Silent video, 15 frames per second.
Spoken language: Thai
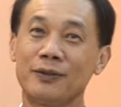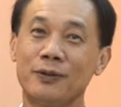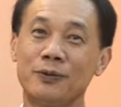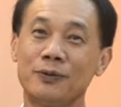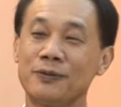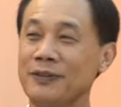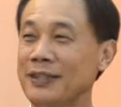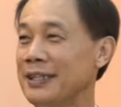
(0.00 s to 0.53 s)
กรุ
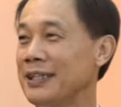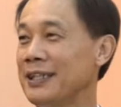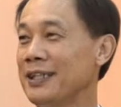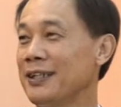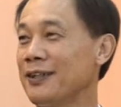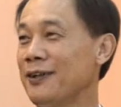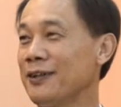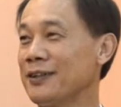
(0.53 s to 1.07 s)
งศรี
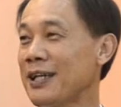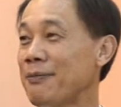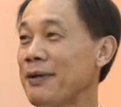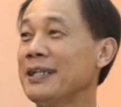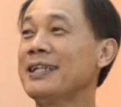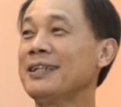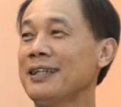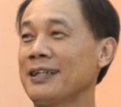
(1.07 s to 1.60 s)
ของไทย
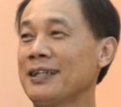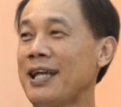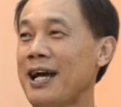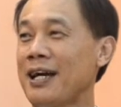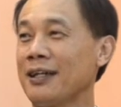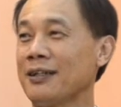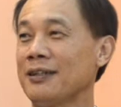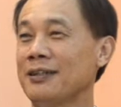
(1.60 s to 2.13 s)
พาณิชย์
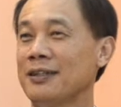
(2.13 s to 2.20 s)
ต่าง